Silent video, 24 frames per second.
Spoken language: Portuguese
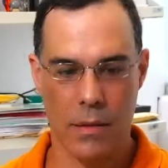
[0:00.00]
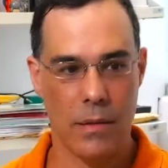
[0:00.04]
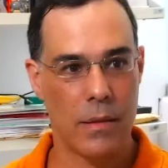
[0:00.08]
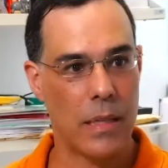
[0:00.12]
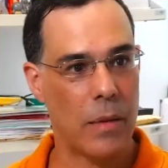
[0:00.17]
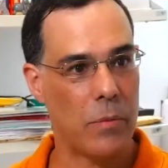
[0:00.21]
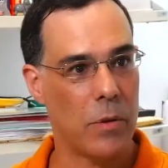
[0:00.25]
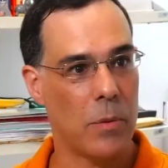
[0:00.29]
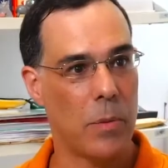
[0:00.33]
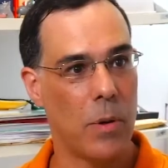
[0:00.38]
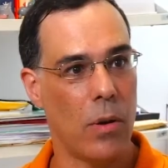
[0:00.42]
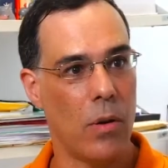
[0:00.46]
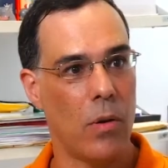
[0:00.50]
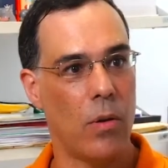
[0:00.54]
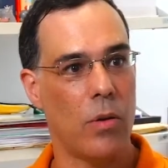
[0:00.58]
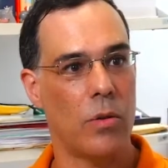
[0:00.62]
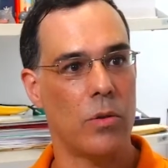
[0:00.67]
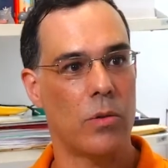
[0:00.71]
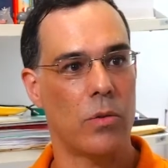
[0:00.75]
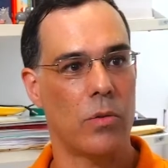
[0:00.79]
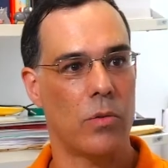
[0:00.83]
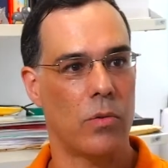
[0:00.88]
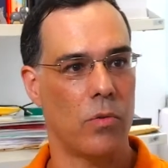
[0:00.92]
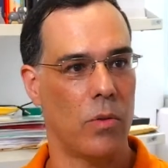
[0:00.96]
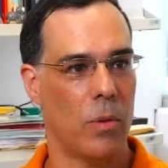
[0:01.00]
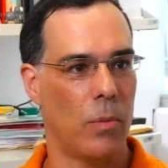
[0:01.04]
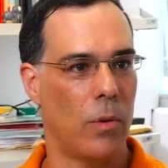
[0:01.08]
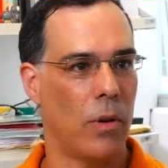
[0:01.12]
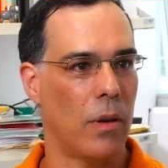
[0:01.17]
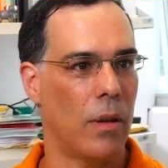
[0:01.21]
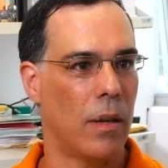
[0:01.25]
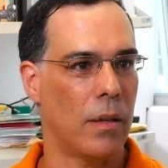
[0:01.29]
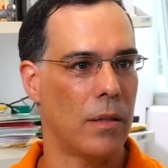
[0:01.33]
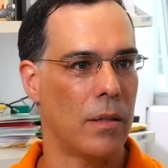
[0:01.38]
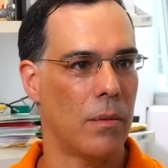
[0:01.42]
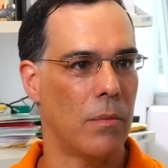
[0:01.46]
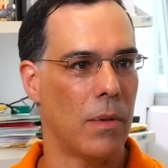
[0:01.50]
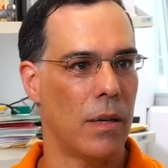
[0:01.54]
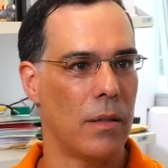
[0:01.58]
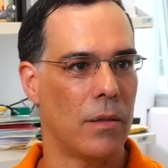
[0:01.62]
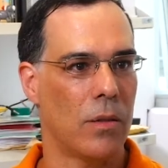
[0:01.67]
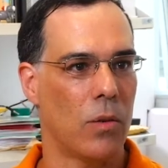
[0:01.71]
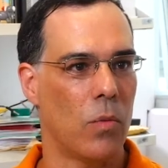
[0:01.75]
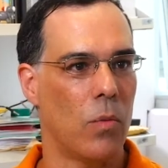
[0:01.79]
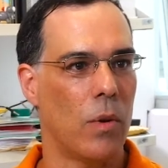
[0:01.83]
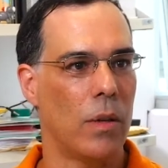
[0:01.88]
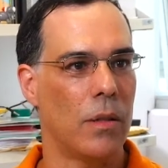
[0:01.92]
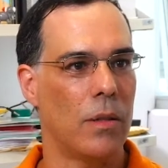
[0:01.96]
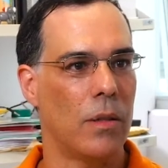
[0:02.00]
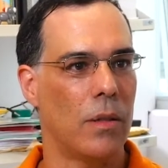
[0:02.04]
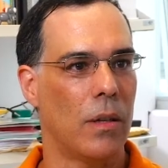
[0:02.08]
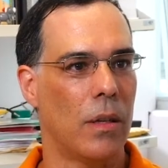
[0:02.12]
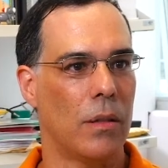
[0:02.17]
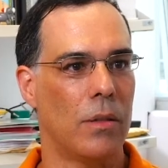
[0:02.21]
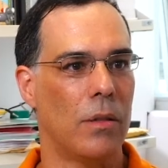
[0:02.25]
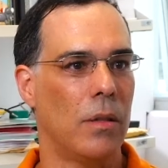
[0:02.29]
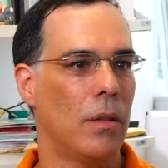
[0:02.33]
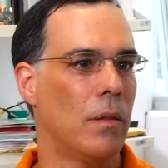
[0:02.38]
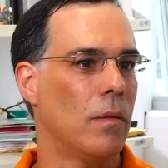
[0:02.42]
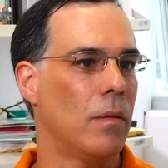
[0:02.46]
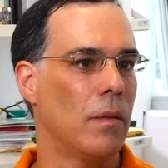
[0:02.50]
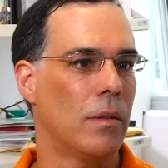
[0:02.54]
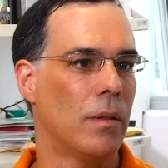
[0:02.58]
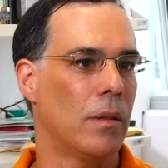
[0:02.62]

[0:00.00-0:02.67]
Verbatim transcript: sistemas biológicos, uma abordagem mais quantitativa,